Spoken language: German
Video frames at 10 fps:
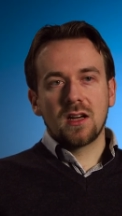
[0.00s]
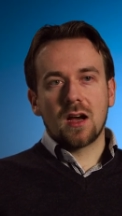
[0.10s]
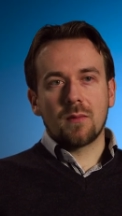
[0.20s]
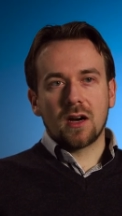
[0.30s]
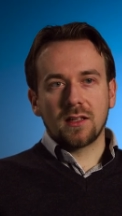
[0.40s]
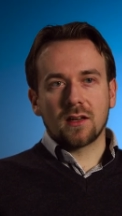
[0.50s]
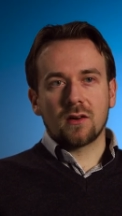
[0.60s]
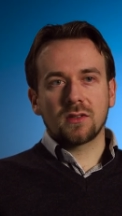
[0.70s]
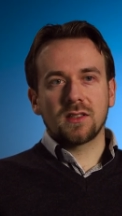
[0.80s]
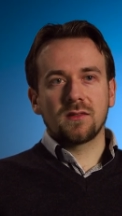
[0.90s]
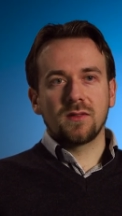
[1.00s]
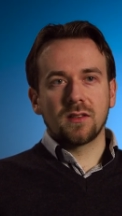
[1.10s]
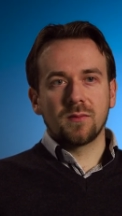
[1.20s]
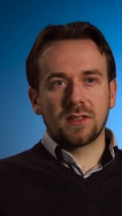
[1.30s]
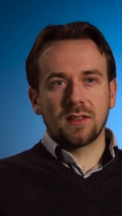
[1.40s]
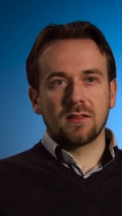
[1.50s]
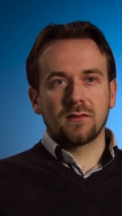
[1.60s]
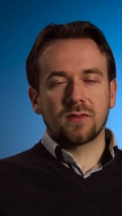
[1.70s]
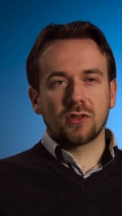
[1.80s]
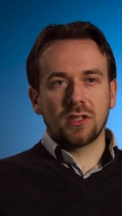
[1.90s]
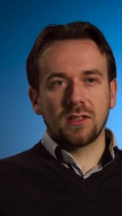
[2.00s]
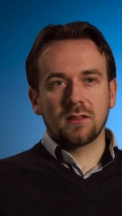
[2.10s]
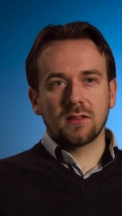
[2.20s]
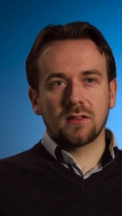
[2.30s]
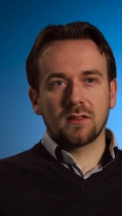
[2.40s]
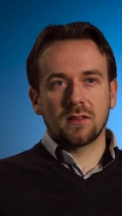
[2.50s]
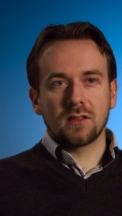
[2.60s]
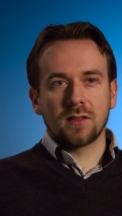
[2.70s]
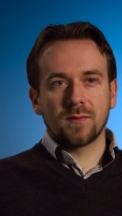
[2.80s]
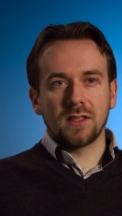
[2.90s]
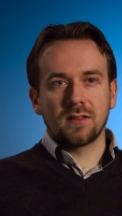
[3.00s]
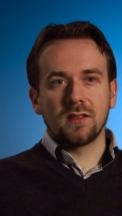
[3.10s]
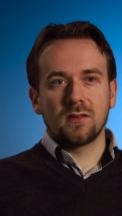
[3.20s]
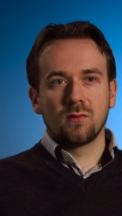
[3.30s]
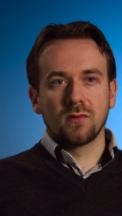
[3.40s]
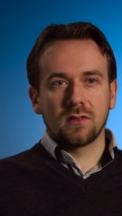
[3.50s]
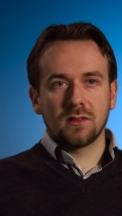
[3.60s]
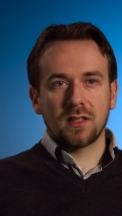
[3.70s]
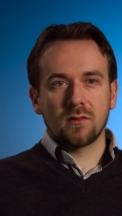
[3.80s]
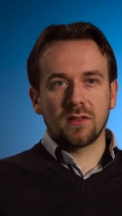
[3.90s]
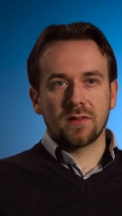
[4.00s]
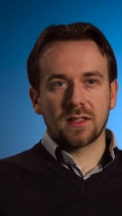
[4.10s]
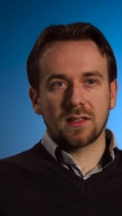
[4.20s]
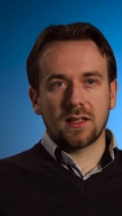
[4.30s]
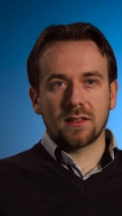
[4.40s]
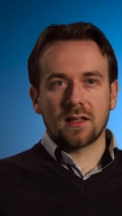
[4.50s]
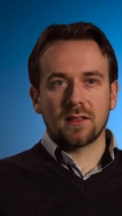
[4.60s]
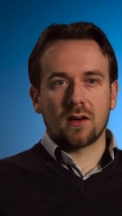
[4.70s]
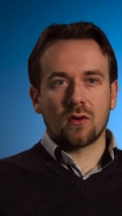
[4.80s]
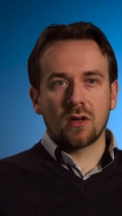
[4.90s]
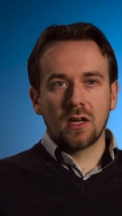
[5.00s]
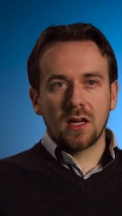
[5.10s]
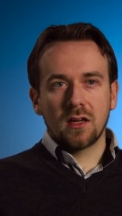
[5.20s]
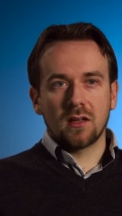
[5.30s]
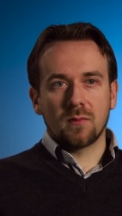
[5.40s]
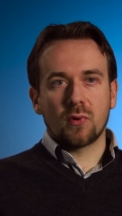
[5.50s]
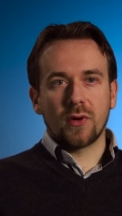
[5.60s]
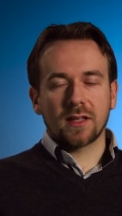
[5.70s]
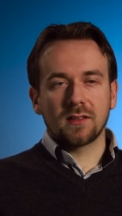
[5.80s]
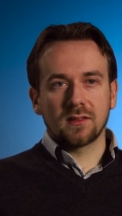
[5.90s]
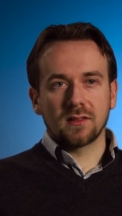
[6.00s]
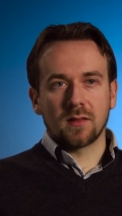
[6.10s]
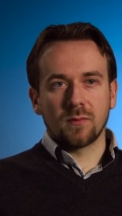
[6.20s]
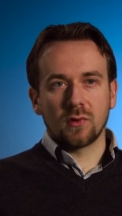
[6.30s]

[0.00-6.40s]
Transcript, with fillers: aber halt auch, dass wir mit den verschiedenen ähm, Instituten der Universität halt auch äh, Projekte zusammen